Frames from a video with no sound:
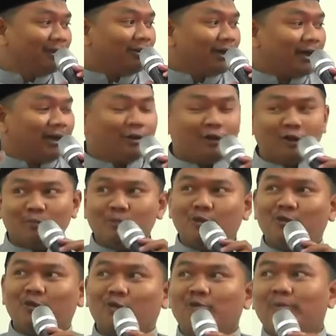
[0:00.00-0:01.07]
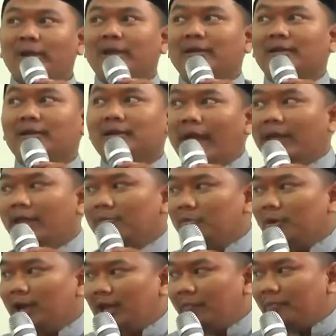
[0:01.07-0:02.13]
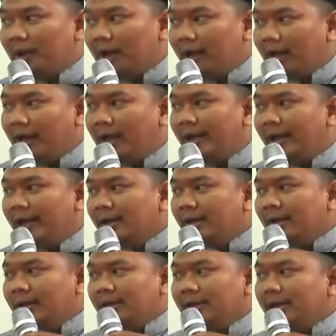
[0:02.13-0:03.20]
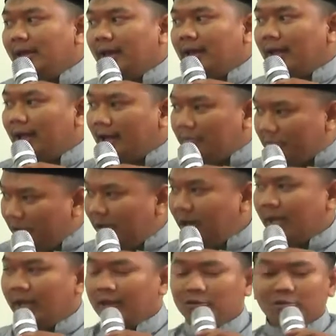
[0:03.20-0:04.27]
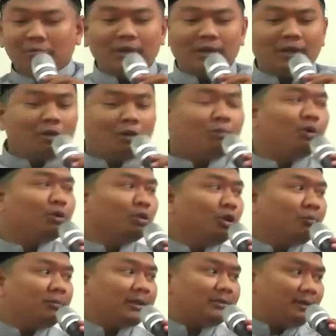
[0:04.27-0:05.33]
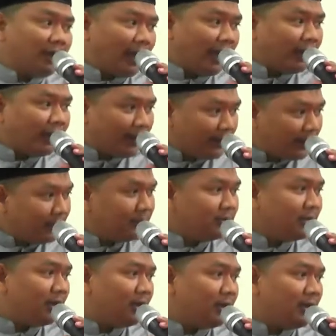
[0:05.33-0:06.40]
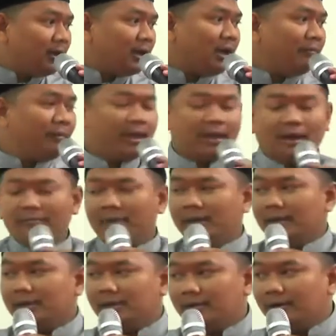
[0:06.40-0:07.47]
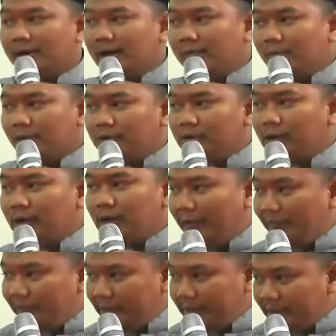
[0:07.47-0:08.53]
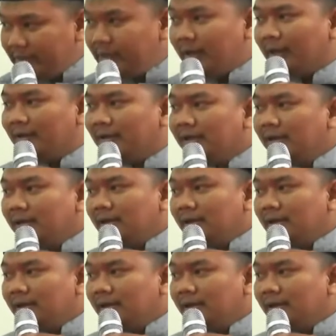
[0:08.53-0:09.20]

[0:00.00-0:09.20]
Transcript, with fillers: Orang kalau mau kurban ayam boleh apa enggak? Iya kagak boleh, cuman kalau motong mah silahkan aja ngerame-ramein orang motong kambing kan ya.